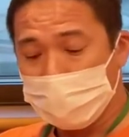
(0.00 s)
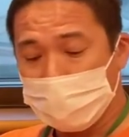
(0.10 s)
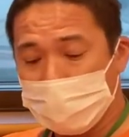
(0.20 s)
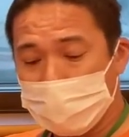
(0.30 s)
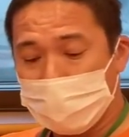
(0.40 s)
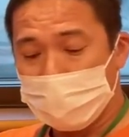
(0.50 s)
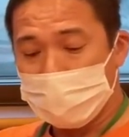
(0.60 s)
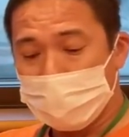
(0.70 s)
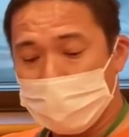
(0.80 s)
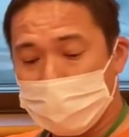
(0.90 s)
んま
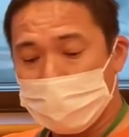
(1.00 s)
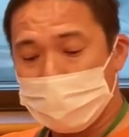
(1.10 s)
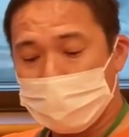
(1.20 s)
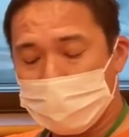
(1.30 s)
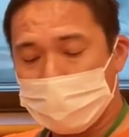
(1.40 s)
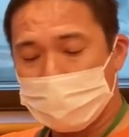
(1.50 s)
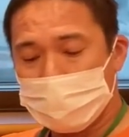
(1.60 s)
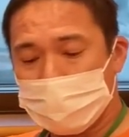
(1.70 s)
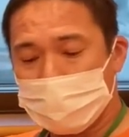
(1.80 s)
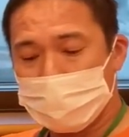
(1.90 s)
強いと正直
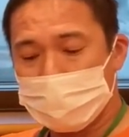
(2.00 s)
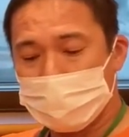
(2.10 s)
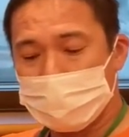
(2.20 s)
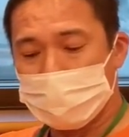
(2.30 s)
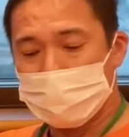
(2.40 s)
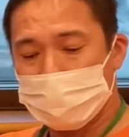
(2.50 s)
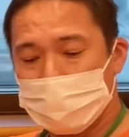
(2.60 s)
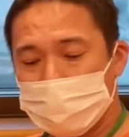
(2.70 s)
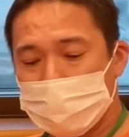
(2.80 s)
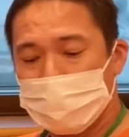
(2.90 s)
張っちゃダメだよね。
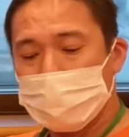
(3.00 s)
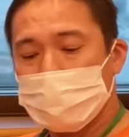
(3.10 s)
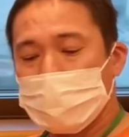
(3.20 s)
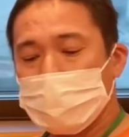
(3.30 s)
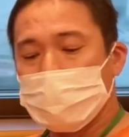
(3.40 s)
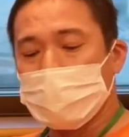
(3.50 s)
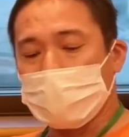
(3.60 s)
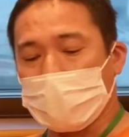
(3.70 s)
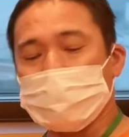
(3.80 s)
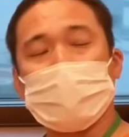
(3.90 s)

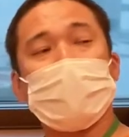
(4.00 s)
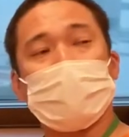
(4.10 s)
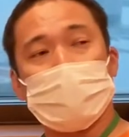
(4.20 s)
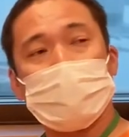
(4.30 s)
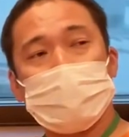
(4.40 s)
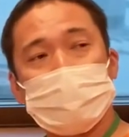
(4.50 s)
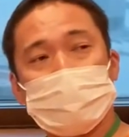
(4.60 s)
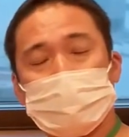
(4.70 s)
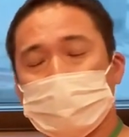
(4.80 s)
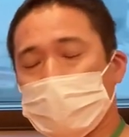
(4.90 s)
風がね。風
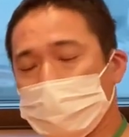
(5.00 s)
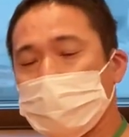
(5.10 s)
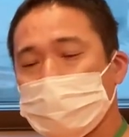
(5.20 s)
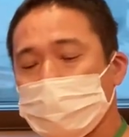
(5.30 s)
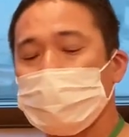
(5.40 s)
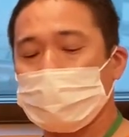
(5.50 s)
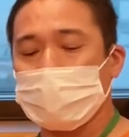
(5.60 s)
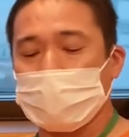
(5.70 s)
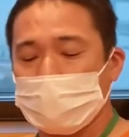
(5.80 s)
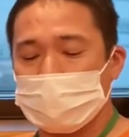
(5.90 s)
がね。風が強い時
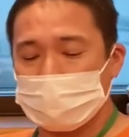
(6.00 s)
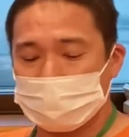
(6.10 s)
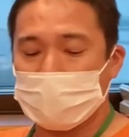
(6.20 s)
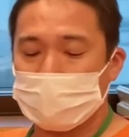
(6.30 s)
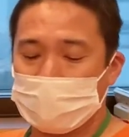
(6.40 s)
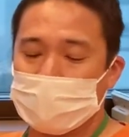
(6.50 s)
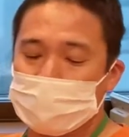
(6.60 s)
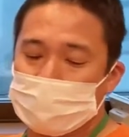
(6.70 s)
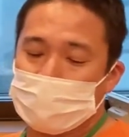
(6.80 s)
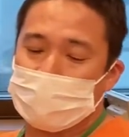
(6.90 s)
はね、やっぱしまうべきなん
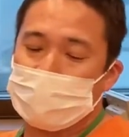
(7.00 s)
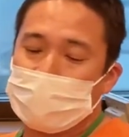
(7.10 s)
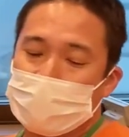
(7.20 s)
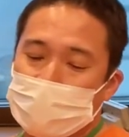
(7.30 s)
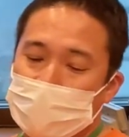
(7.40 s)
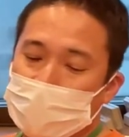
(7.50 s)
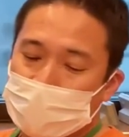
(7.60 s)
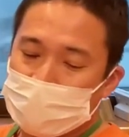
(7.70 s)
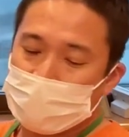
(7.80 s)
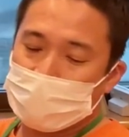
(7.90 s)
ですね。ね
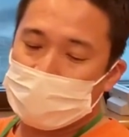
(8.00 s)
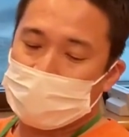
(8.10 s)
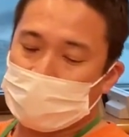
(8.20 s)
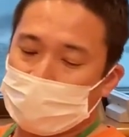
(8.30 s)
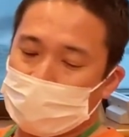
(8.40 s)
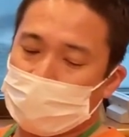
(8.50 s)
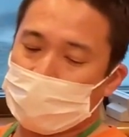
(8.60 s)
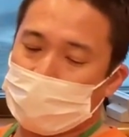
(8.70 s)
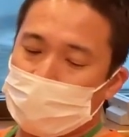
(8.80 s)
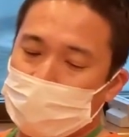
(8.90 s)
うん、だこ
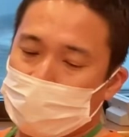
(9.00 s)
の、